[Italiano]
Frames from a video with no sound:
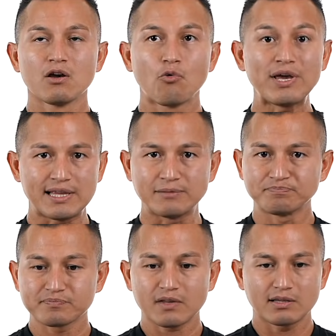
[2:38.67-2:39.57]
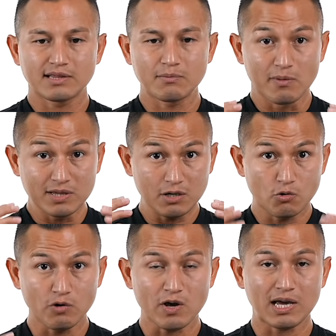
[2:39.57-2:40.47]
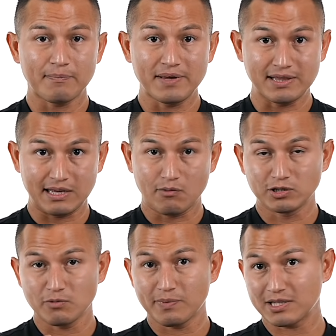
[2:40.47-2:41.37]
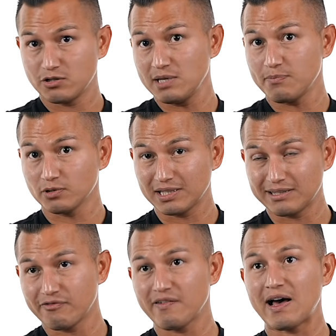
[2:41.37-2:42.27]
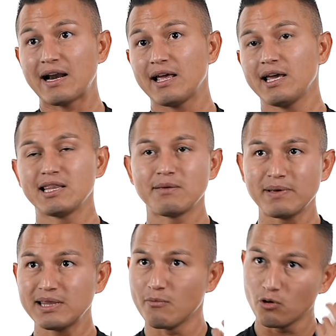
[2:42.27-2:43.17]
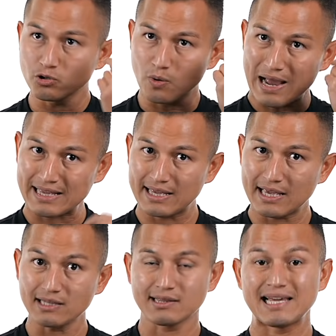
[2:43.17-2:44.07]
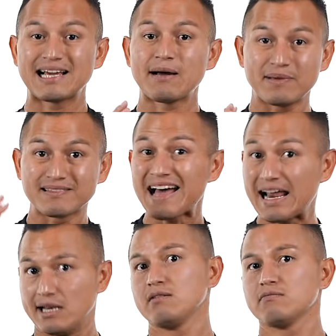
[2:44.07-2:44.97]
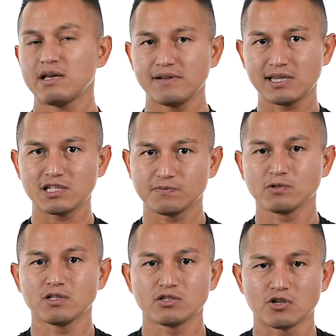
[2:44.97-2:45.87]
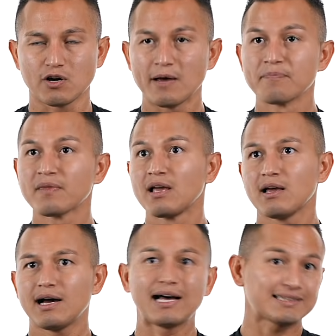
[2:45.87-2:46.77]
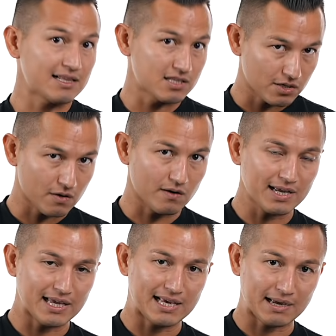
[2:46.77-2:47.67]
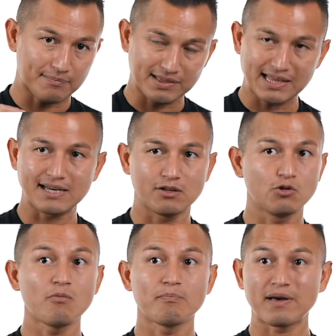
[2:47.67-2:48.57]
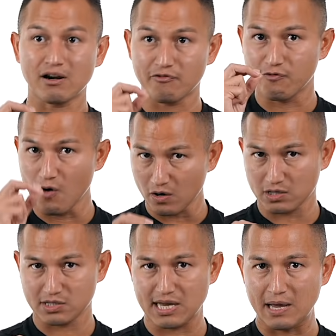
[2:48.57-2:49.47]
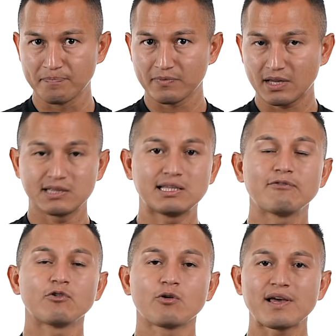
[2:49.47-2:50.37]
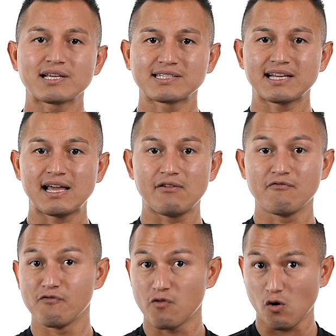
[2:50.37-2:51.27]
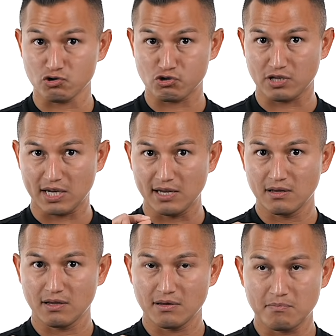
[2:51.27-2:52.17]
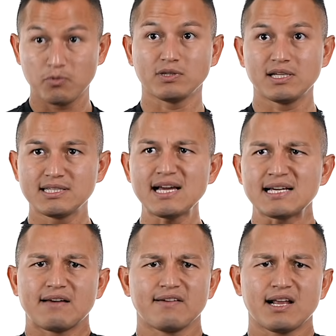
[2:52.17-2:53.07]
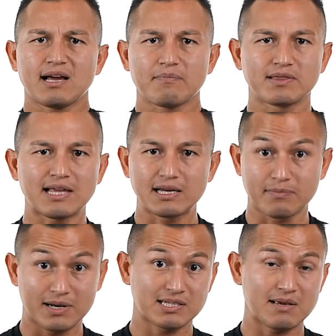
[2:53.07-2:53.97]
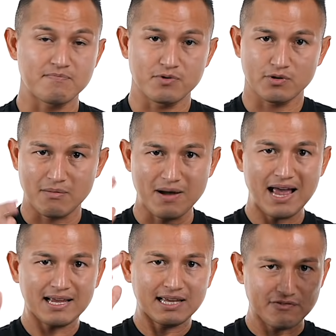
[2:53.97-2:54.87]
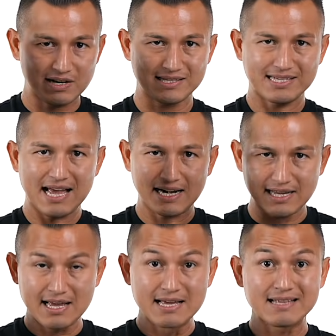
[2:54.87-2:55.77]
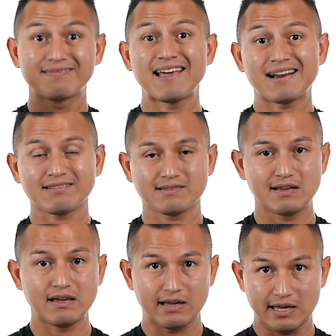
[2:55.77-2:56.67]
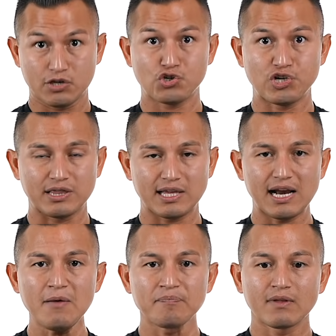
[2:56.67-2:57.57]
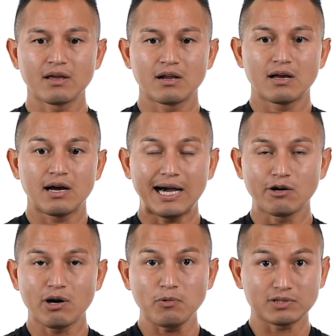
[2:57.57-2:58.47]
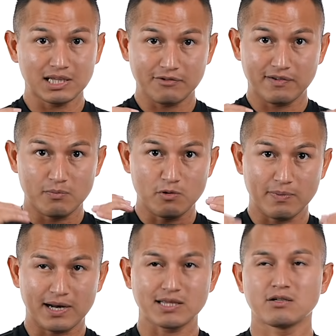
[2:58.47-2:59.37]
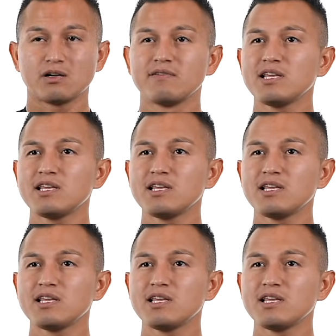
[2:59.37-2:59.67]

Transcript: Quindi, nel momento in cui voi capite quante operazioni potete fare, e dipende molto anche dai capitali che avete a disposizione, attenzione che i capitali non per forza devono essere vostri. Potete anche avere capitali per esempio da banche, finanziarie, terzi, eccetera. Allora potete fare più operazioni.